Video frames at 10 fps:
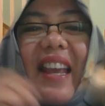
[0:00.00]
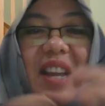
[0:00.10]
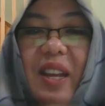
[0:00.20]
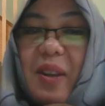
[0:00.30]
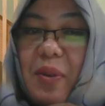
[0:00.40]

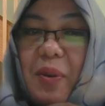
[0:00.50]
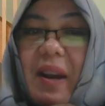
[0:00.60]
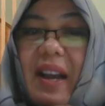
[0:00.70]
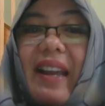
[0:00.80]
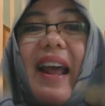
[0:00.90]
dari guru
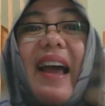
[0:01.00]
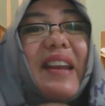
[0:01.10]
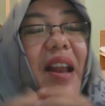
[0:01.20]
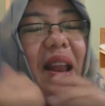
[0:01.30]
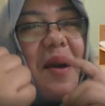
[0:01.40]
penggerak
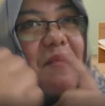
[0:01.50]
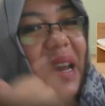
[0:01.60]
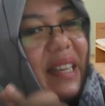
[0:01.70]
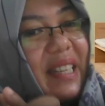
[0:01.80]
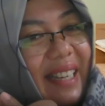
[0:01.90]
adalah
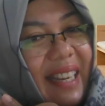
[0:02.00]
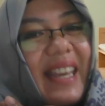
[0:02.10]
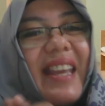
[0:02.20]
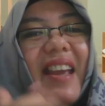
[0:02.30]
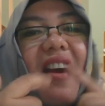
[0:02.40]

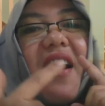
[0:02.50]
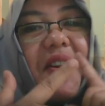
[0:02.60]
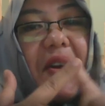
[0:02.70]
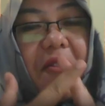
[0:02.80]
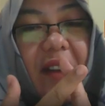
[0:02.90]
mandiri,
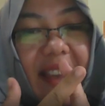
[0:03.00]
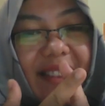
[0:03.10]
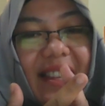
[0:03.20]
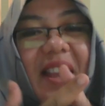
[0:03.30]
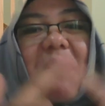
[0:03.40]

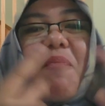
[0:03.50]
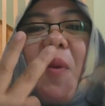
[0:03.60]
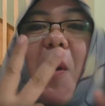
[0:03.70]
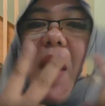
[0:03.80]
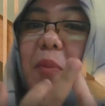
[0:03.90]
reflektif,
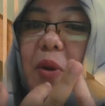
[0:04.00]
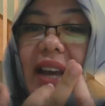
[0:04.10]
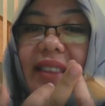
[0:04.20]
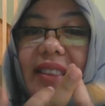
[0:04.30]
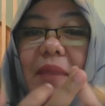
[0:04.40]

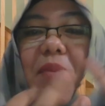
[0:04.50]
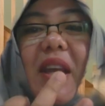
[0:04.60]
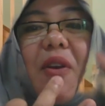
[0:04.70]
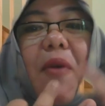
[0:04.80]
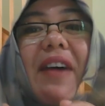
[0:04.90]
kolaboratif,
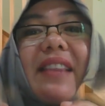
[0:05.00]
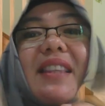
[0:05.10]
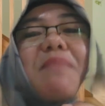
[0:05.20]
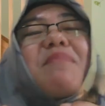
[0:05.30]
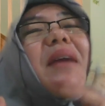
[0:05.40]

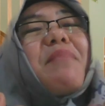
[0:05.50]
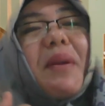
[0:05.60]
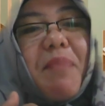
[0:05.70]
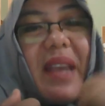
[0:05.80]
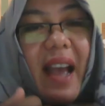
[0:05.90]
inovatif, dan
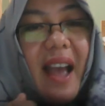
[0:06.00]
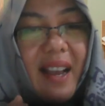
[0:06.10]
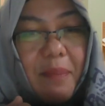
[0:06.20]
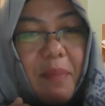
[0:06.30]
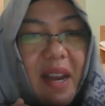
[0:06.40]
berpihak
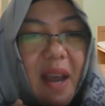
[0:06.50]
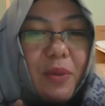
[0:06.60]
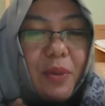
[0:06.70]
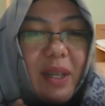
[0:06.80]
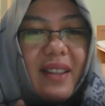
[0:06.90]
kepada
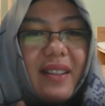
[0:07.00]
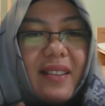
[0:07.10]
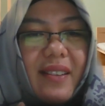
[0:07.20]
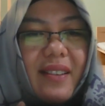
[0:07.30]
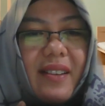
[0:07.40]
murid
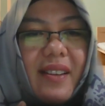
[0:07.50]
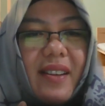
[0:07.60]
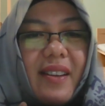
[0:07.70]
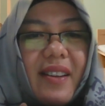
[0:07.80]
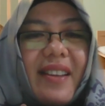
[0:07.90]

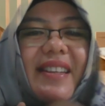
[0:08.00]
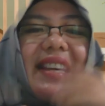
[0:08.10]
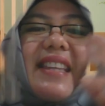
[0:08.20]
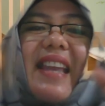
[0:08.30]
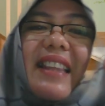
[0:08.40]

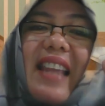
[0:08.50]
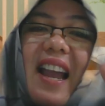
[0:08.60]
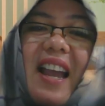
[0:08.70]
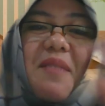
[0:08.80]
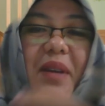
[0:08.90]

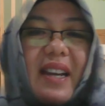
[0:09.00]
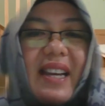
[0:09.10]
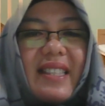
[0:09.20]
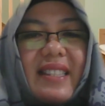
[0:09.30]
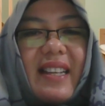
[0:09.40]
dinyatakan
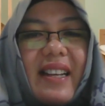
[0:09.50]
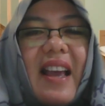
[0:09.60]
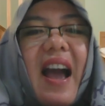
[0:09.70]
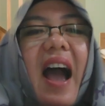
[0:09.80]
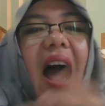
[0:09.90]
berhasil
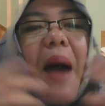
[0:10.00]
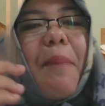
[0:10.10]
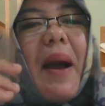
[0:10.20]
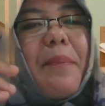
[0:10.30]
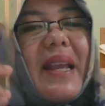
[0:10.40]

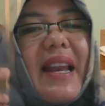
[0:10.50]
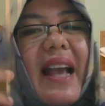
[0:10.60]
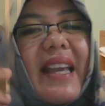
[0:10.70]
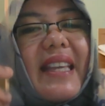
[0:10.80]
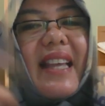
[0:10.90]

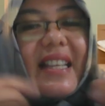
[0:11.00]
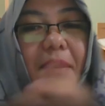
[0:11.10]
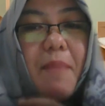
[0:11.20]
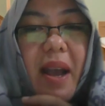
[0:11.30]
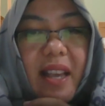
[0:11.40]
apabila kita
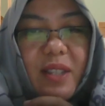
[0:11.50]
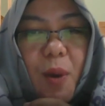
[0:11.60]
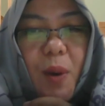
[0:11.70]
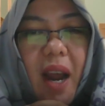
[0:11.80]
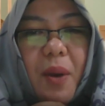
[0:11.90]
sebagai
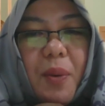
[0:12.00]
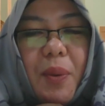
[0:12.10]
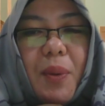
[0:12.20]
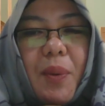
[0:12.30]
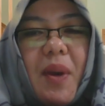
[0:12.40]
seorang
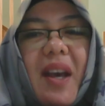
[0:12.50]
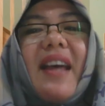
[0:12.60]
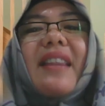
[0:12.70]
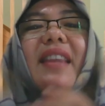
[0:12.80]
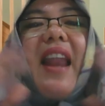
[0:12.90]
guru
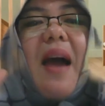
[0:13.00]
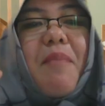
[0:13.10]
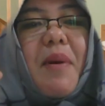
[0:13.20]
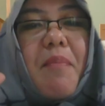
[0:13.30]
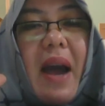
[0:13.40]
telah
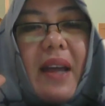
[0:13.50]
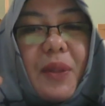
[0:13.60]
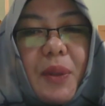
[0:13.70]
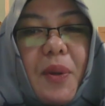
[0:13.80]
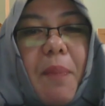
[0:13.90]

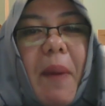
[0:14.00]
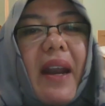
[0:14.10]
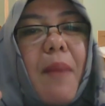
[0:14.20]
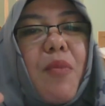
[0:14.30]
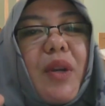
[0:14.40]
membantu
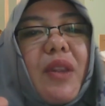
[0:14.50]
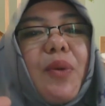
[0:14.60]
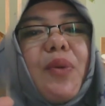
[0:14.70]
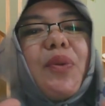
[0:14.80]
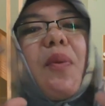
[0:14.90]
para murid
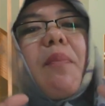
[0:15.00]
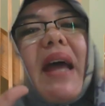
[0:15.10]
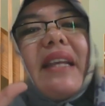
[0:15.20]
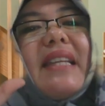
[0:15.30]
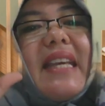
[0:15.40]
untuk
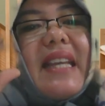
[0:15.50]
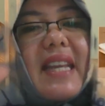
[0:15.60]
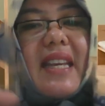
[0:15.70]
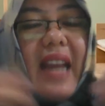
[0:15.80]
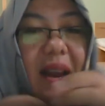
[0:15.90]

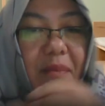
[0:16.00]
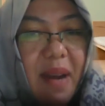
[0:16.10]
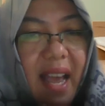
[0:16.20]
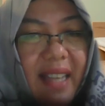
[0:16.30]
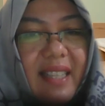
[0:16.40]
mandiri dalam
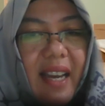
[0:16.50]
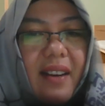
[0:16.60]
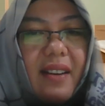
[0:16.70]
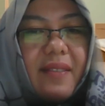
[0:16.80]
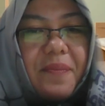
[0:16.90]

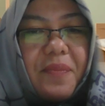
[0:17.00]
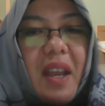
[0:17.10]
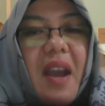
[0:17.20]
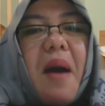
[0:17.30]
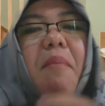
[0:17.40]
belajar,
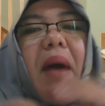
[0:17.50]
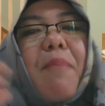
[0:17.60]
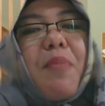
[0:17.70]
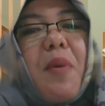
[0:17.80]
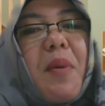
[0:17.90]

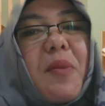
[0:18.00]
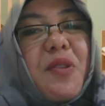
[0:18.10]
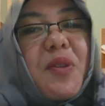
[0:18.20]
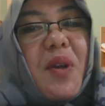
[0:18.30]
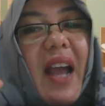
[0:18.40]
mampu
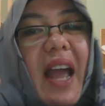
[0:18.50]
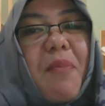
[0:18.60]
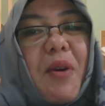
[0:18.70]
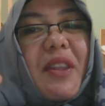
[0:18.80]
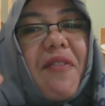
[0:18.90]
memunculkan
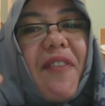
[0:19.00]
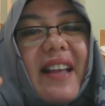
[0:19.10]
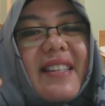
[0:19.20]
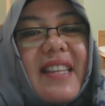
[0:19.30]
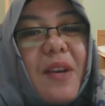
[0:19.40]

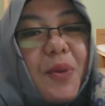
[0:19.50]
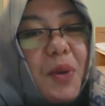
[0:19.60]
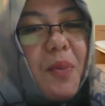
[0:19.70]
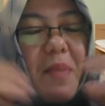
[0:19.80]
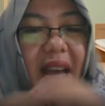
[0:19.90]
motivasi
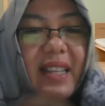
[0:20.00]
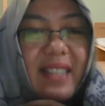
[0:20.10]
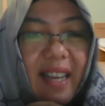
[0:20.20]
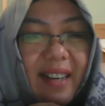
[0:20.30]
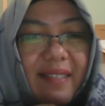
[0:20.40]
untuk
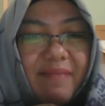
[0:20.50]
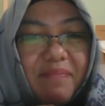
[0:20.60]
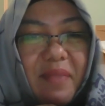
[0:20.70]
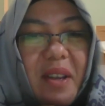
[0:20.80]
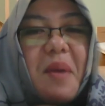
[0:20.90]
belajar,
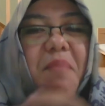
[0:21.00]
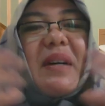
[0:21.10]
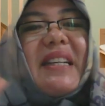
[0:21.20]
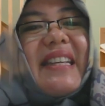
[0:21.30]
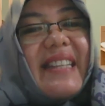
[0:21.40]

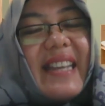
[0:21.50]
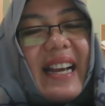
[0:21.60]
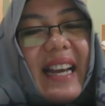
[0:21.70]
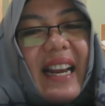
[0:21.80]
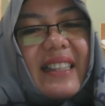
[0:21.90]

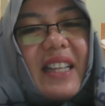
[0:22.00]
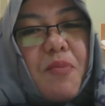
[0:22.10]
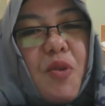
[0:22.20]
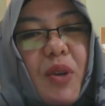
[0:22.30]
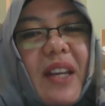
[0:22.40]
mendidik karakter
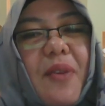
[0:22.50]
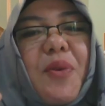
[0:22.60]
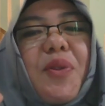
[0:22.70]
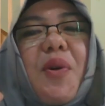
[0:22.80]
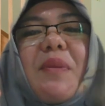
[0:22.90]
murid
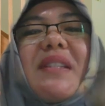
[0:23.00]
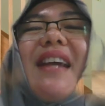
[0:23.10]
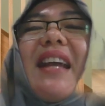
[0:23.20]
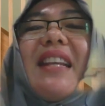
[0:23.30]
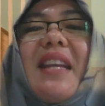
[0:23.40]
untuk
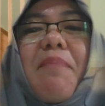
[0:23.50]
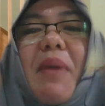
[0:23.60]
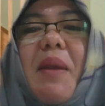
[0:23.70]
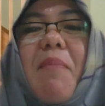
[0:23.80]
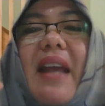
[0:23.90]
menjadi
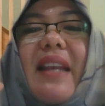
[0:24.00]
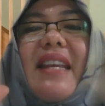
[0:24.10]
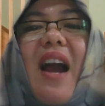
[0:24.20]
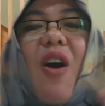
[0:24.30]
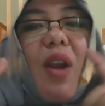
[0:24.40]

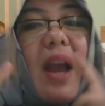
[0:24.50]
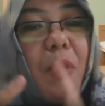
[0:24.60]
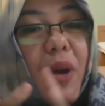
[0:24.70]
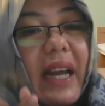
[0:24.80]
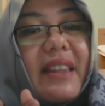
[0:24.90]
pribadi yang
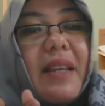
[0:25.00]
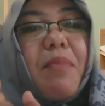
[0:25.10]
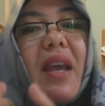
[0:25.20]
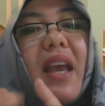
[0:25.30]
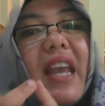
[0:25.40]
kolaboratif,
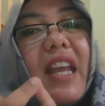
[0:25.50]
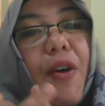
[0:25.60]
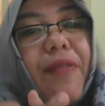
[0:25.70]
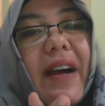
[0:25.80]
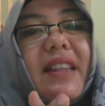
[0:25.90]

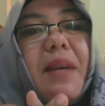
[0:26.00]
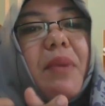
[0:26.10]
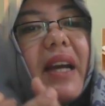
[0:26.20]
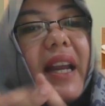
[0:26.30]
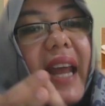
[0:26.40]
inovatif,
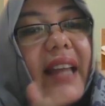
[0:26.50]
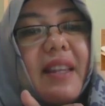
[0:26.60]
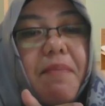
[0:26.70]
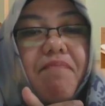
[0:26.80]
kreatif,